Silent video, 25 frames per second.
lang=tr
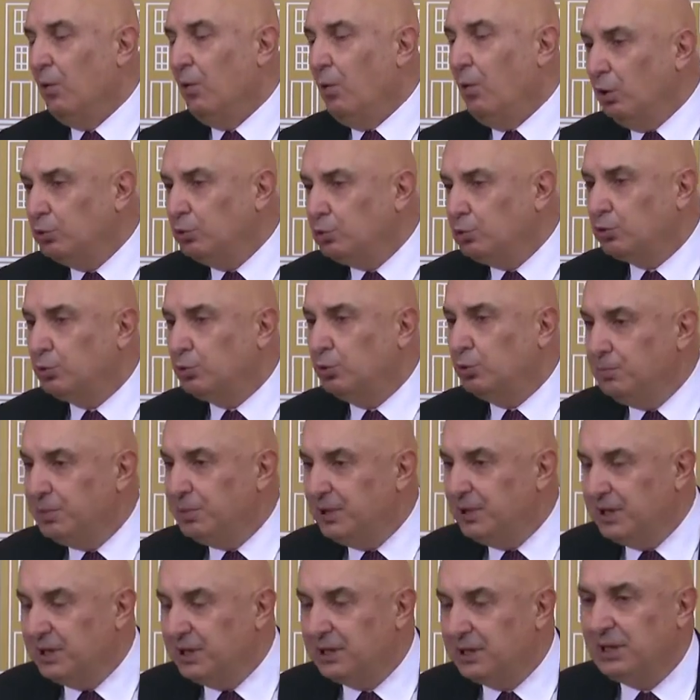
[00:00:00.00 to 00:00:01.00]
O tutum
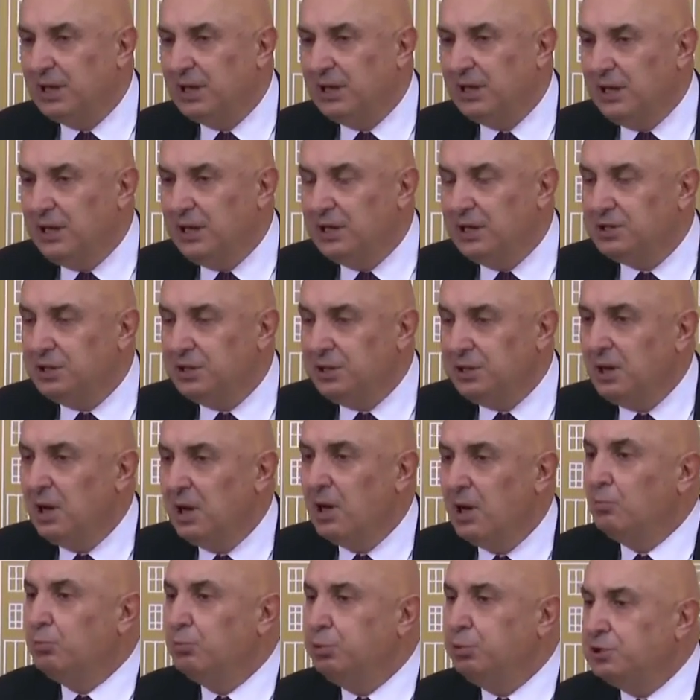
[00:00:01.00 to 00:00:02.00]
birlikteliği için
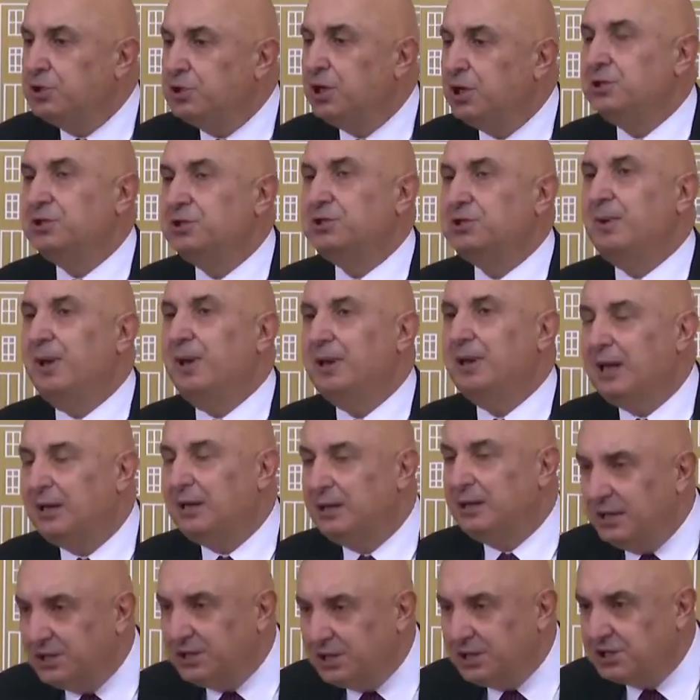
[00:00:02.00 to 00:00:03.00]
bu
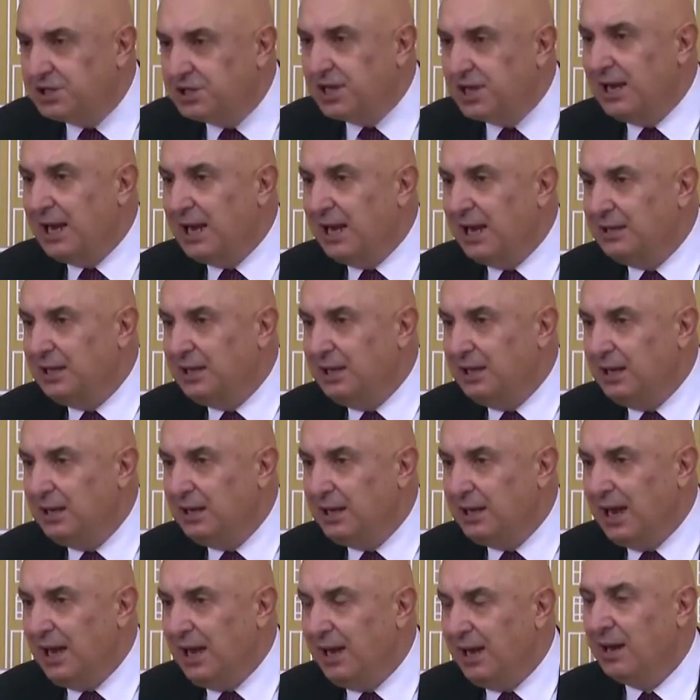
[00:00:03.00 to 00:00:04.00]
çalışmalar
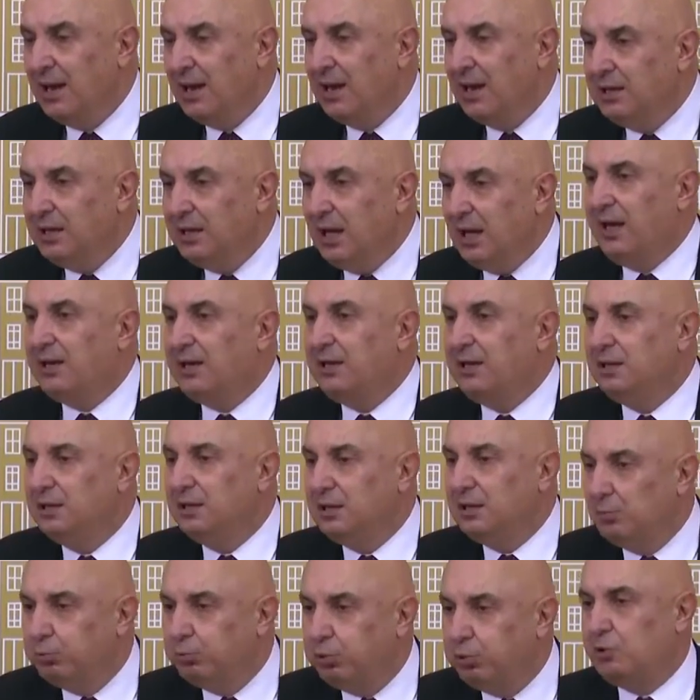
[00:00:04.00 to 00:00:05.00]
neticelendiğinde
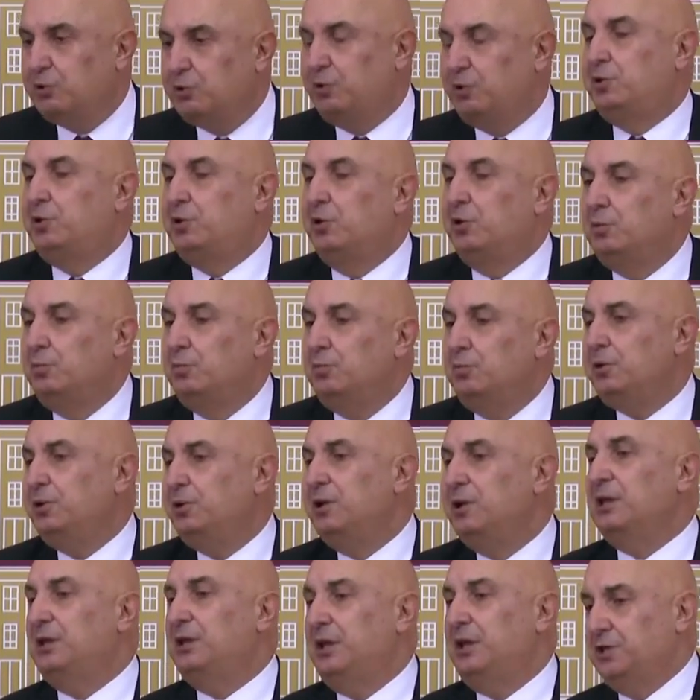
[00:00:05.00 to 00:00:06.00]
yarınki pozisyonumuz
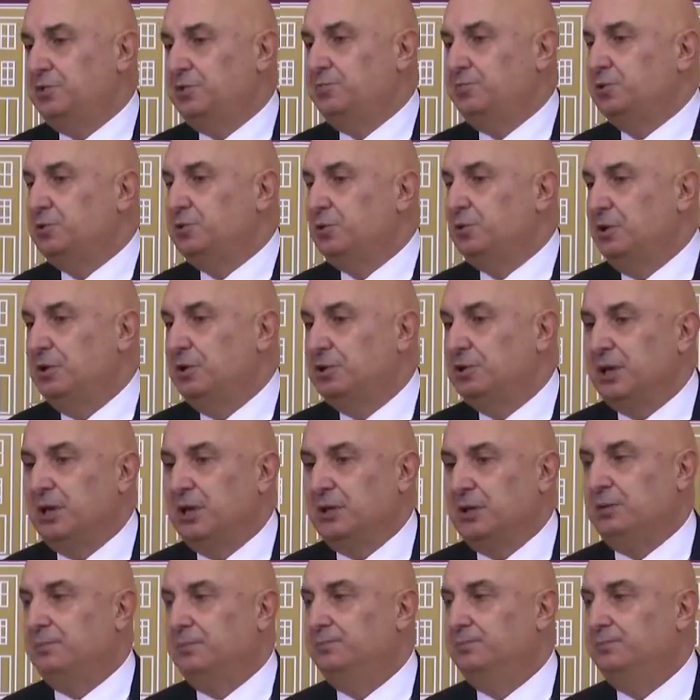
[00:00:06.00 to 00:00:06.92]
netleşmiş olacak.